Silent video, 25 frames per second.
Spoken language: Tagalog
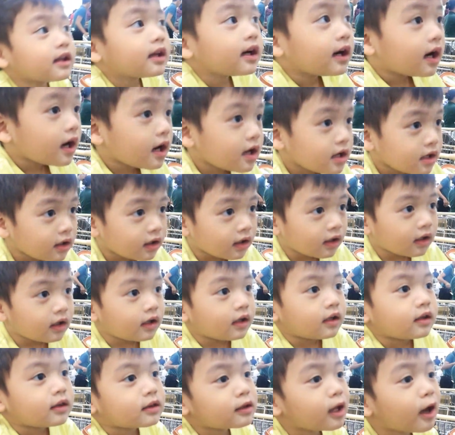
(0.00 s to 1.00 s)
ah. amazing?
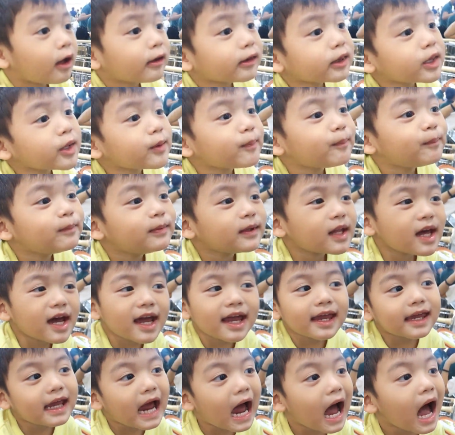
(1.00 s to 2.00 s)
That's a
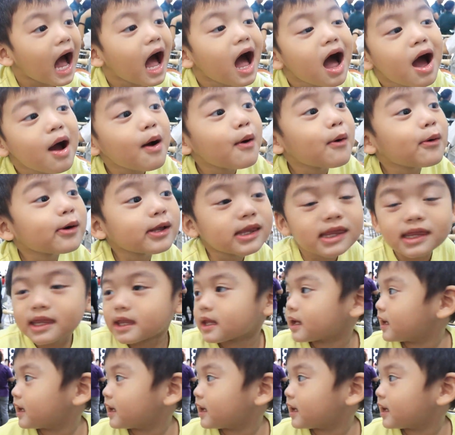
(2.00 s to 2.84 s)
playhouse.